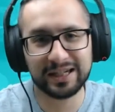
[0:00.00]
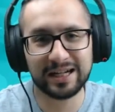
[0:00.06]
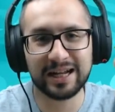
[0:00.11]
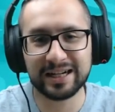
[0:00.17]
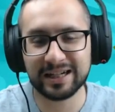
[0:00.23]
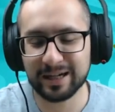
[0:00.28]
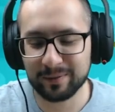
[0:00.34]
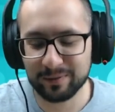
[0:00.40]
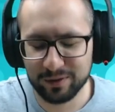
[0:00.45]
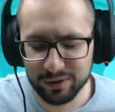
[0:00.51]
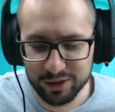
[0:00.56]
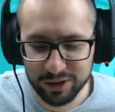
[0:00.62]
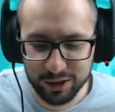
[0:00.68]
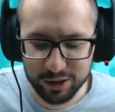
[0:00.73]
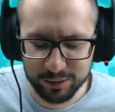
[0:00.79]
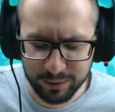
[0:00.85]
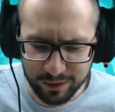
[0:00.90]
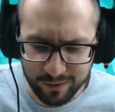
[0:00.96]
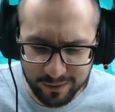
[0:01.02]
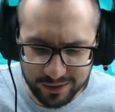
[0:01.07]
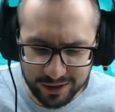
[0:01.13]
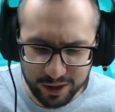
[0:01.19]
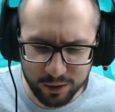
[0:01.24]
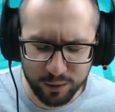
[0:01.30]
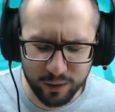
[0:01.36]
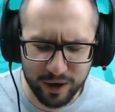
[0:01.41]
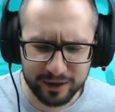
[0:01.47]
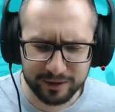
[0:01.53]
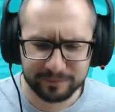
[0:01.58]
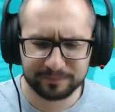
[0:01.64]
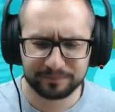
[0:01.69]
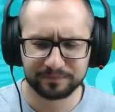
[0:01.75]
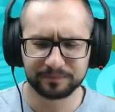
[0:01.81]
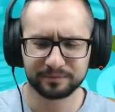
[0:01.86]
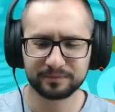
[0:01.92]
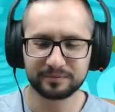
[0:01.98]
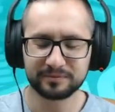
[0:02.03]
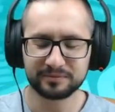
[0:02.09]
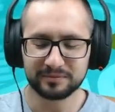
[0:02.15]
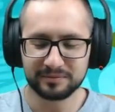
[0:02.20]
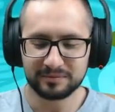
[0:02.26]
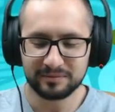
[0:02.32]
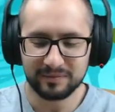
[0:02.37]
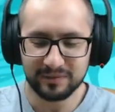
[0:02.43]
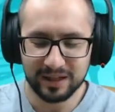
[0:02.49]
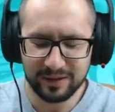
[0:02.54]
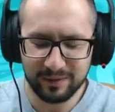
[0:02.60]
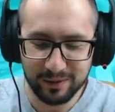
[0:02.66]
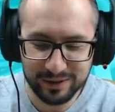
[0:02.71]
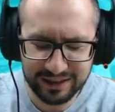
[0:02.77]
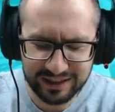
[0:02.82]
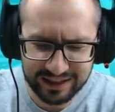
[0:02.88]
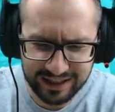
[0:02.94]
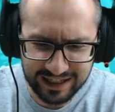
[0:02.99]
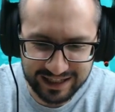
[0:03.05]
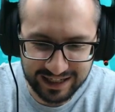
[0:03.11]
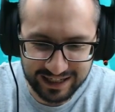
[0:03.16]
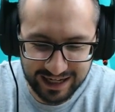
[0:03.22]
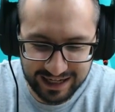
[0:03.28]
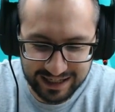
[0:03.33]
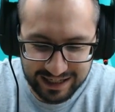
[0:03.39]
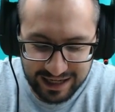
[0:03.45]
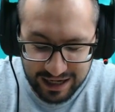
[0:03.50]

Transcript: en la descripción chicos, pero vamos a jugar, vamos a intentar ganar